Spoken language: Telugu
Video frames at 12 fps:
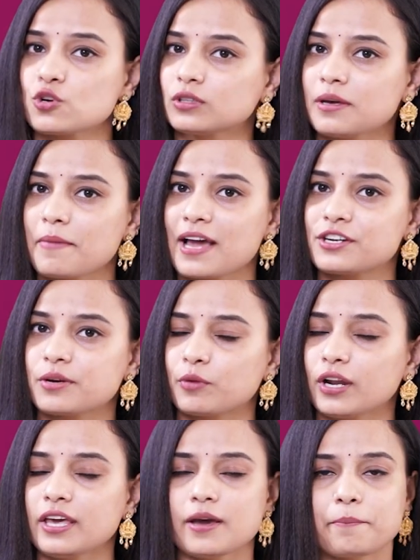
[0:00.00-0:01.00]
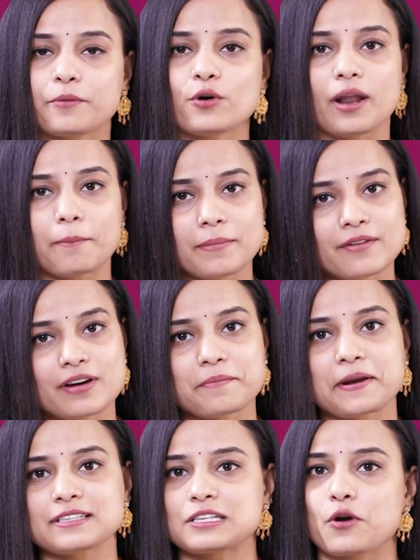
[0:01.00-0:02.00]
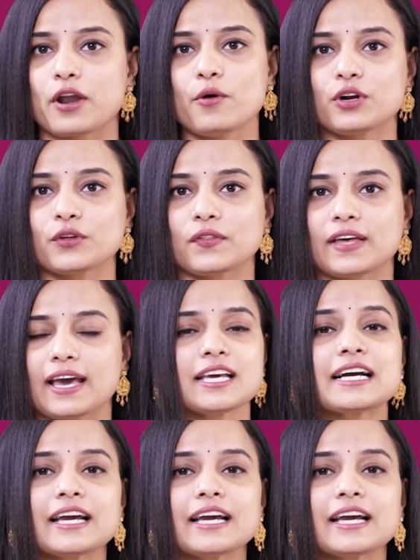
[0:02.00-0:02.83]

జ్యోతి మ్యాట్రిమోని ఎప్పుడు నెంబర్ వన్ ప్లేస్లోనే ఉంటుంది